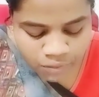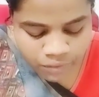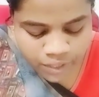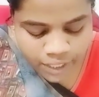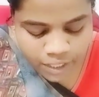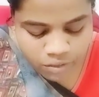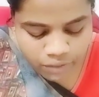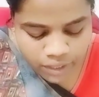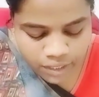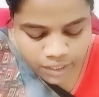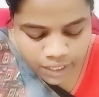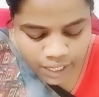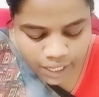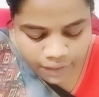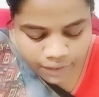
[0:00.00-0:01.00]
వినేటువంటిది
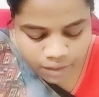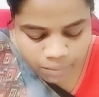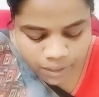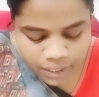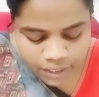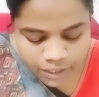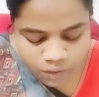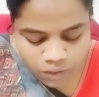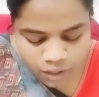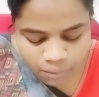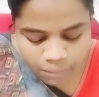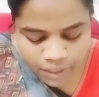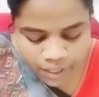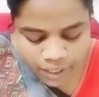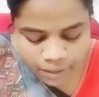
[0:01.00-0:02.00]
కాదనమాట ఈ యొక్క
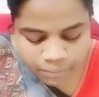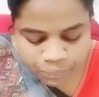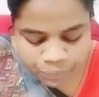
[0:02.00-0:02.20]
మేరీ